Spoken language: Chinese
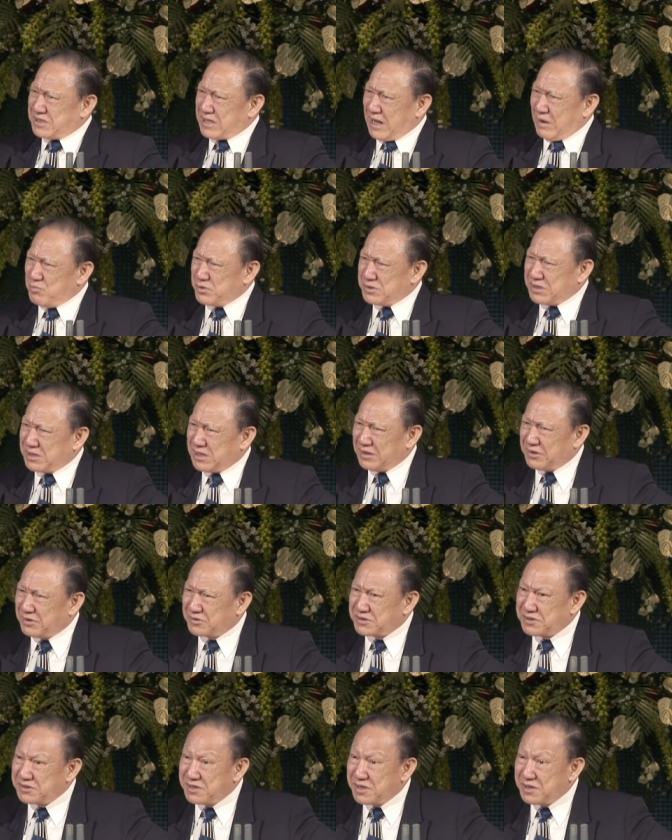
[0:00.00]
唐牧师看到
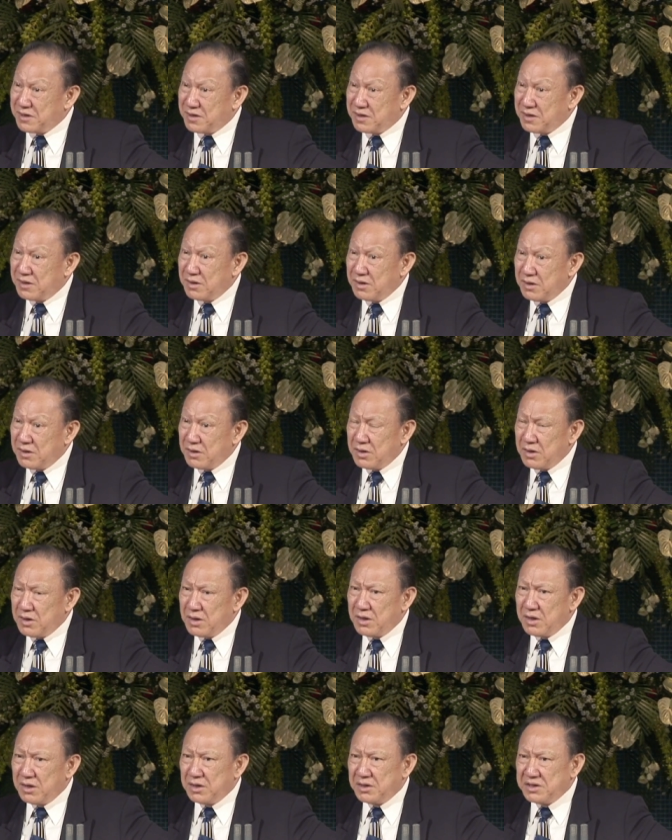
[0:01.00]
这些？呢？
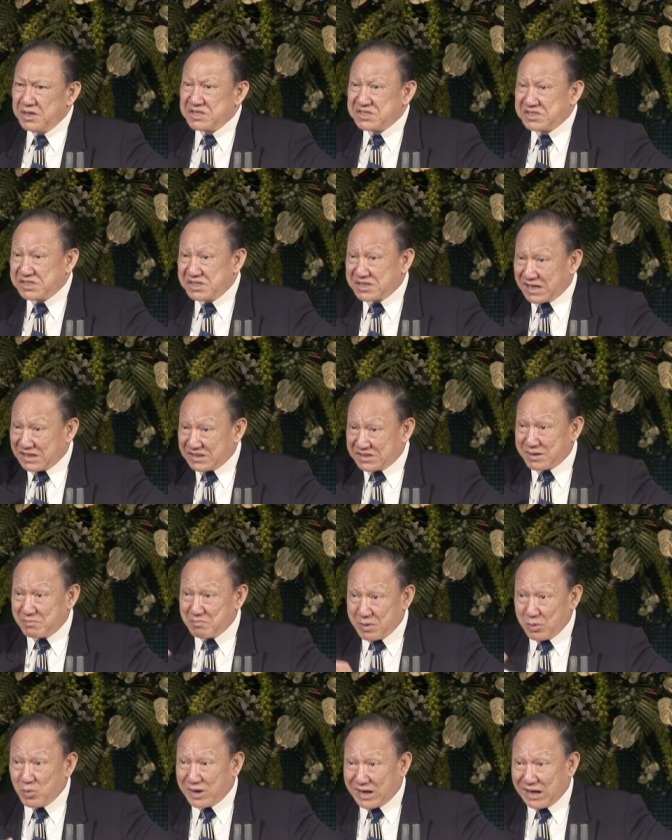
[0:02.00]
你试试看，证
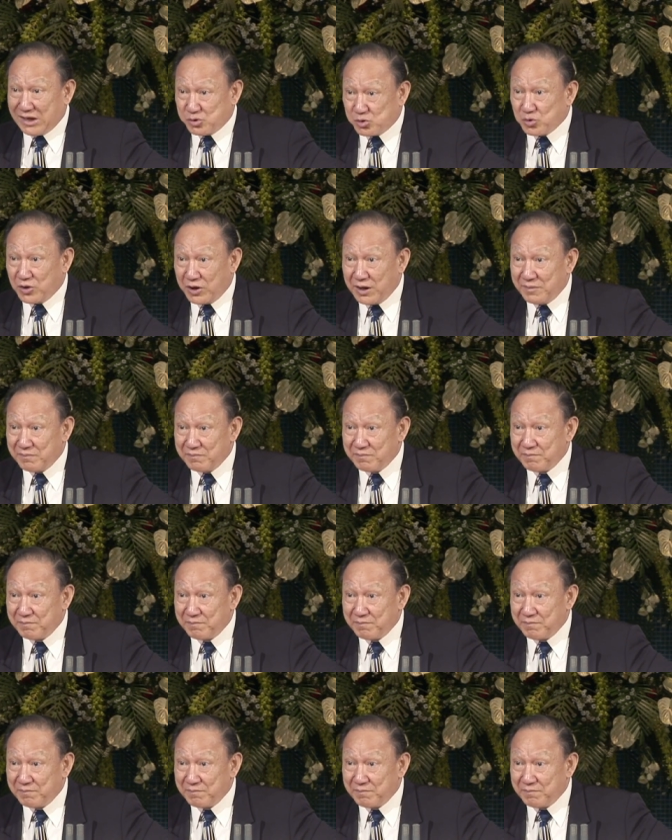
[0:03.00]
明我看错了。